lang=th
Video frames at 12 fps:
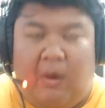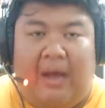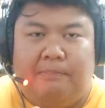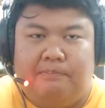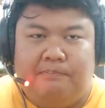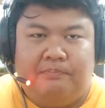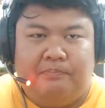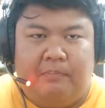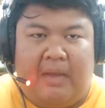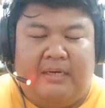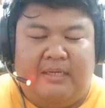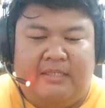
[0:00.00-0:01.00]
วาร์ป
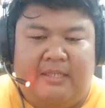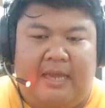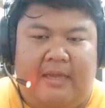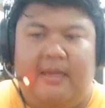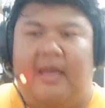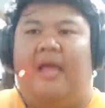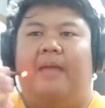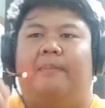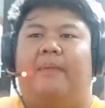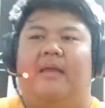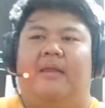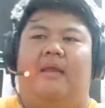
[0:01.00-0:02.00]
ผ่านเทสเล็กหาย
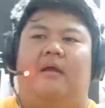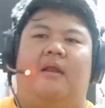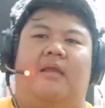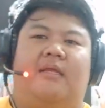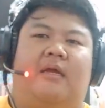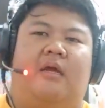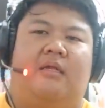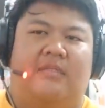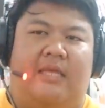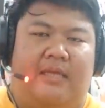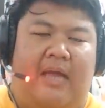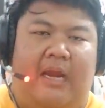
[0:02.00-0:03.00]
ไปแล้วก็หลังจากนั้นก็
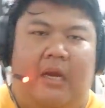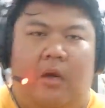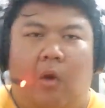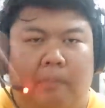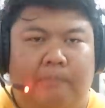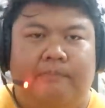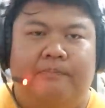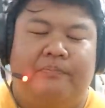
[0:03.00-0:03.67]
จัดการลบ